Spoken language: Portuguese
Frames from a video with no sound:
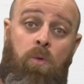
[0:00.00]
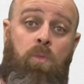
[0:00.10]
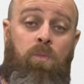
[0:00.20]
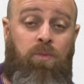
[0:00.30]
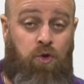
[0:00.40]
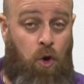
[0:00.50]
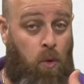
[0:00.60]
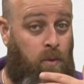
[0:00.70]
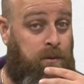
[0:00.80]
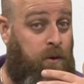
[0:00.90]
um
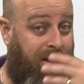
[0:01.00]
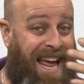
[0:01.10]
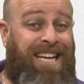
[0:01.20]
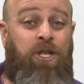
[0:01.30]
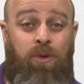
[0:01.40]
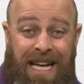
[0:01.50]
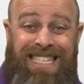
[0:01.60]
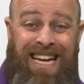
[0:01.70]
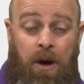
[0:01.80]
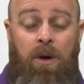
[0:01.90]
som fonético
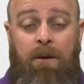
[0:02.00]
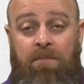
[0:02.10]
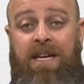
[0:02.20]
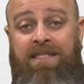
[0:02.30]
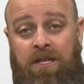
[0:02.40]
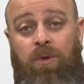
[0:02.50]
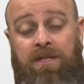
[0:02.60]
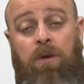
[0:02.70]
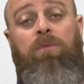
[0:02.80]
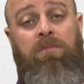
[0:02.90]
nasal nessa
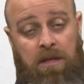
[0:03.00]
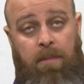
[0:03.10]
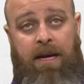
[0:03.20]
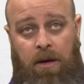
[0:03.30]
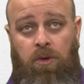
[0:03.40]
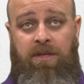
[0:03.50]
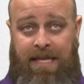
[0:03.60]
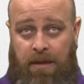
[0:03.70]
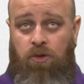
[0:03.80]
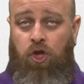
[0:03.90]
situação. Também é
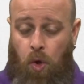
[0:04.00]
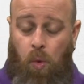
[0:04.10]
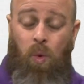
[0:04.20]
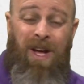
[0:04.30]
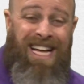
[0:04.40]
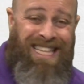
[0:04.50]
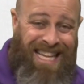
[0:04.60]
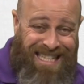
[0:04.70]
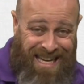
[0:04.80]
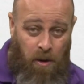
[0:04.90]
considerado um ditongo
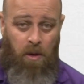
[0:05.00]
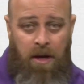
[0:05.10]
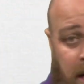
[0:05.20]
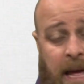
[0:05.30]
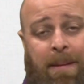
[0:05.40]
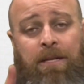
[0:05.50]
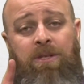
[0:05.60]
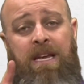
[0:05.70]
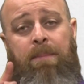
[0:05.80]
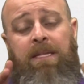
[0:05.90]
nasal. Lembrando
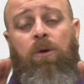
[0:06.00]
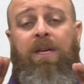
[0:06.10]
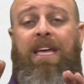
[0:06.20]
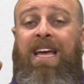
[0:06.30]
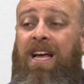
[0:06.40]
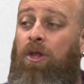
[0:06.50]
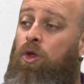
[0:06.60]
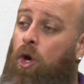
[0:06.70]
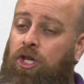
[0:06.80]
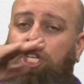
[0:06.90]
sempre então que
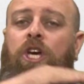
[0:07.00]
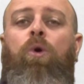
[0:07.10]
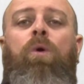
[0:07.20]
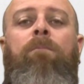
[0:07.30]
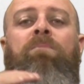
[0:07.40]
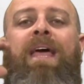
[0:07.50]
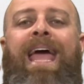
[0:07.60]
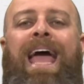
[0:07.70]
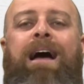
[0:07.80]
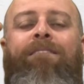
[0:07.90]
no tio
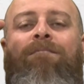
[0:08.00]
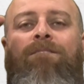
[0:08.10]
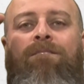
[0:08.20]
é a,